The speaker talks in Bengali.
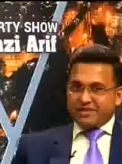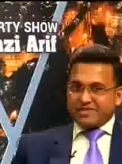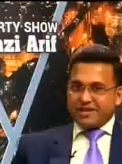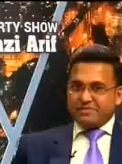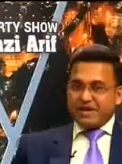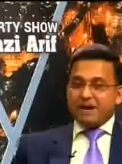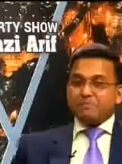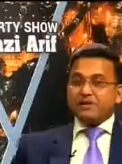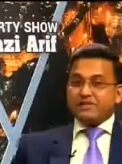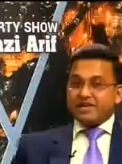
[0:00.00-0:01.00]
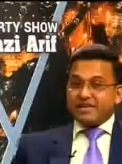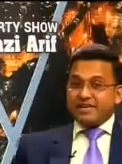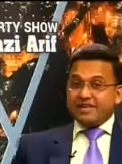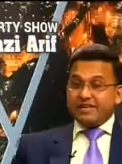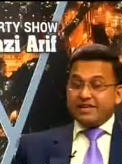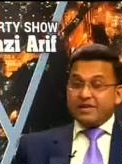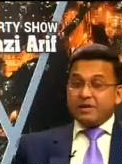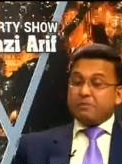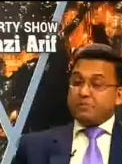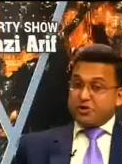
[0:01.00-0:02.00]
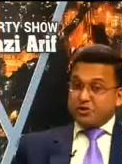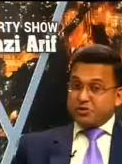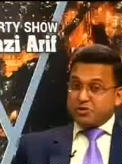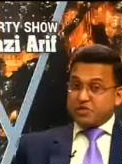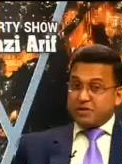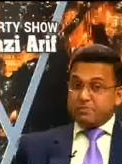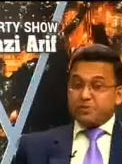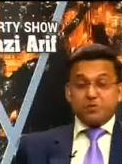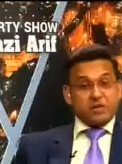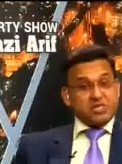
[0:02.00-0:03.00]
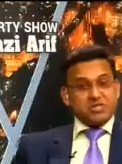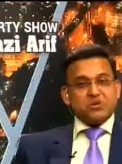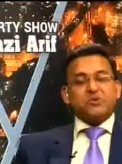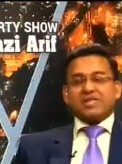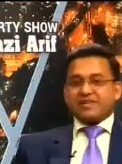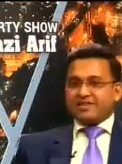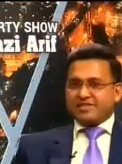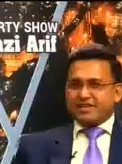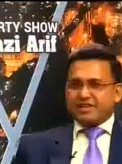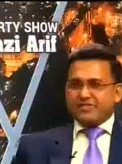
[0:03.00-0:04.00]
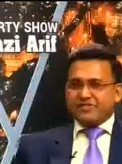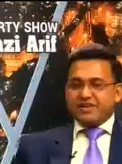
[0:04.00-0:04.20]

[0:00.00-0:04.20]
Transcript: আসলাম আপনাদের প্রিয় অনুষ্ঠান প্রপার্টি শো উইথ কাজী আরিফ